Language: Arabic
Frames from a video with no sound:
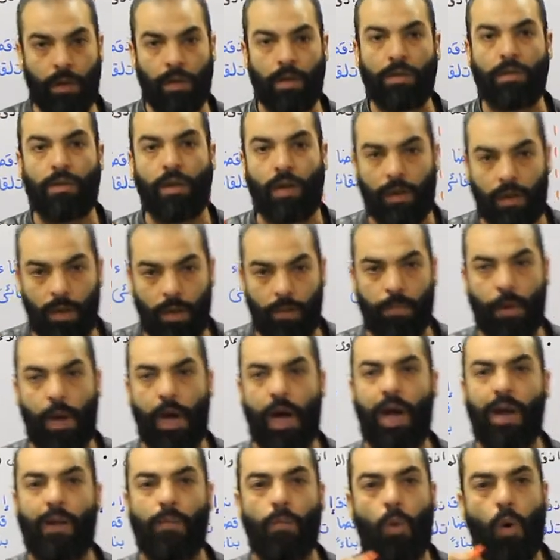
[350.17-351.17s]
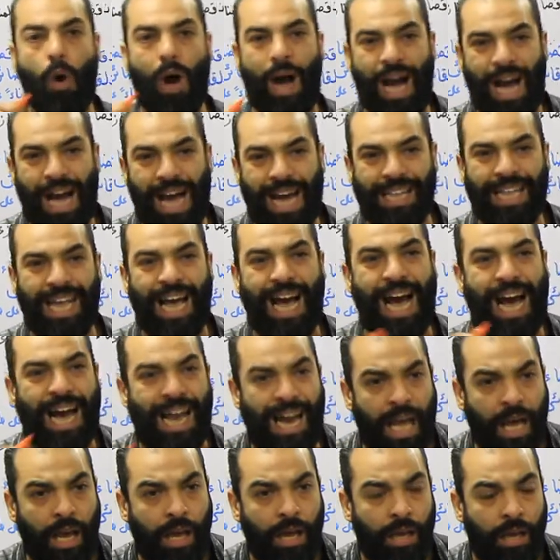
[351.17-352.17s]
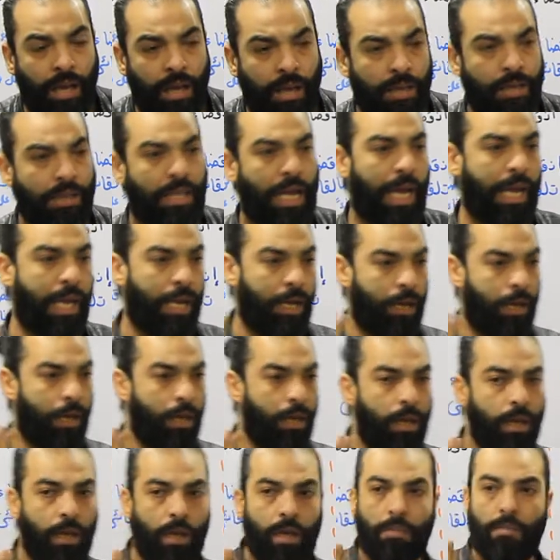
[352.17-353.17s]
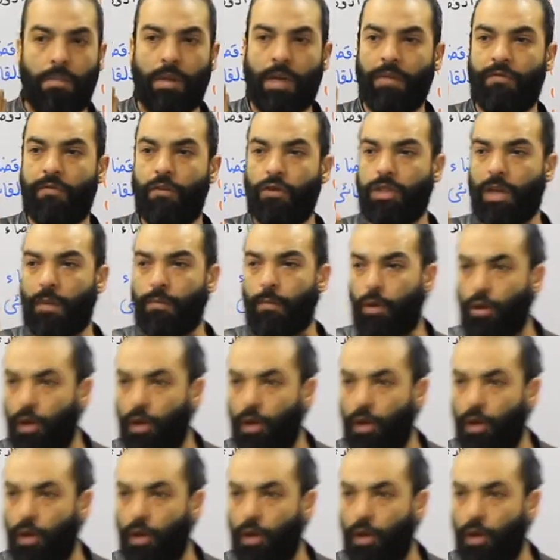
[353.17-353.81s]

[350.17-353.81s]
للضريبه الموحده على الدخل بتجيب فلوسك من